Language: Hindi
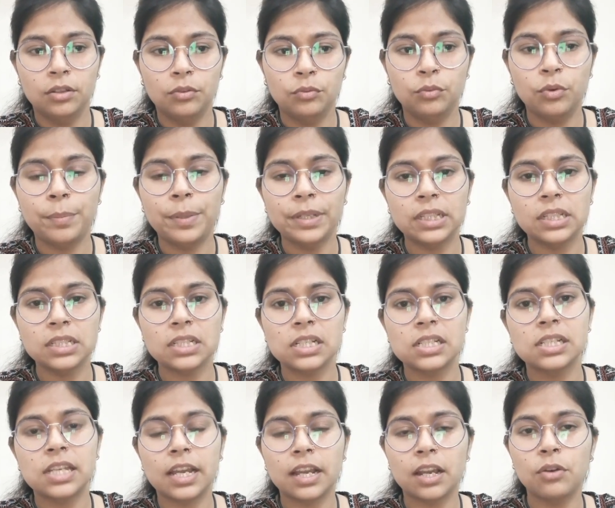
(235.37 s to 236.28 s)
वो पता चल
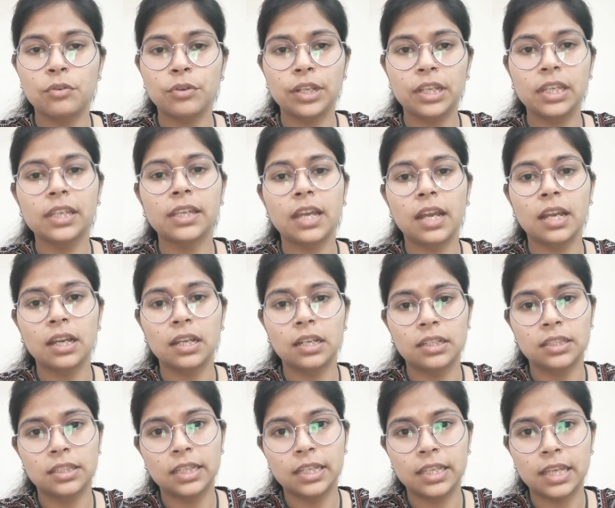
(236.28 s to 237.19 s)
जाएगा उन्हें कि क्या
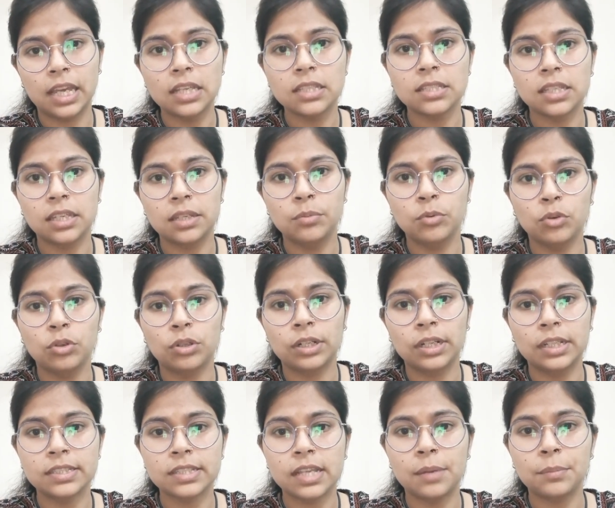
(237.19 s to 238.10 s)
गलत है क्या सही बोल रहा
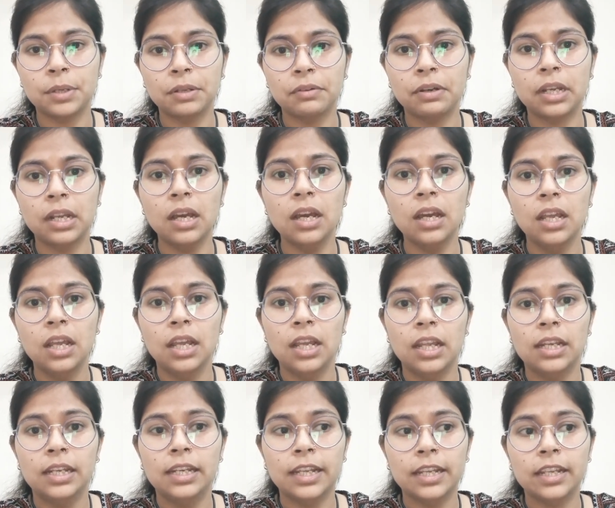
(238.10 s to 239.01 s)
है सामने वाला
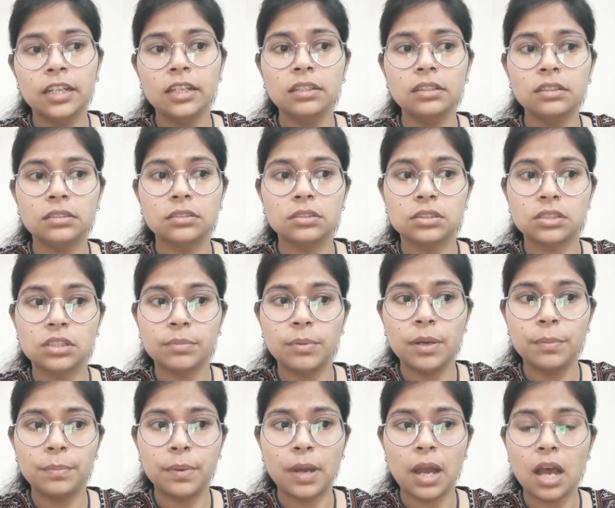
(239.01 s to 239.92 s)
लेकिन जब आप